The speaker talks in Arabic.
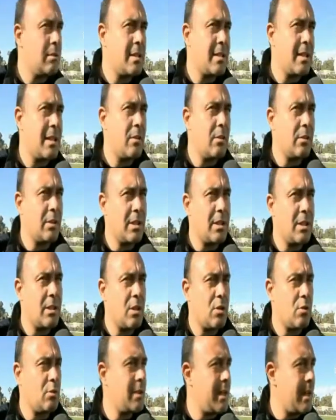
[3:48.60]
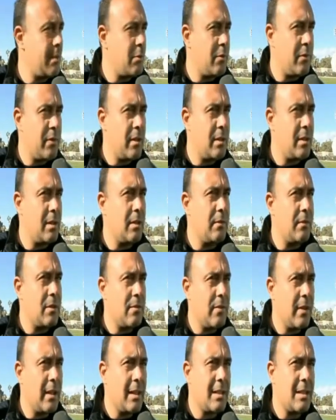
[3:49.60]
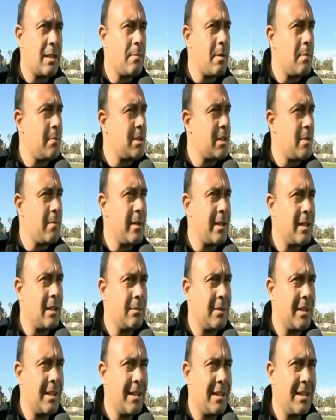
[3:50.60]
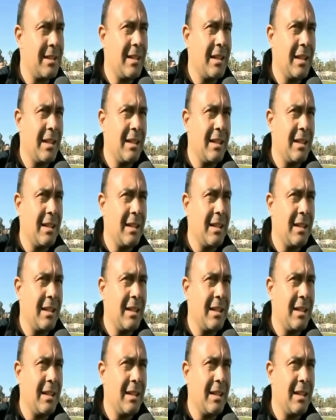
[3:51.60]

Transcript: الكل تستنى وقتاش نرجعوا نلعبوا في في صفاقس امام الجماهير بتاعنا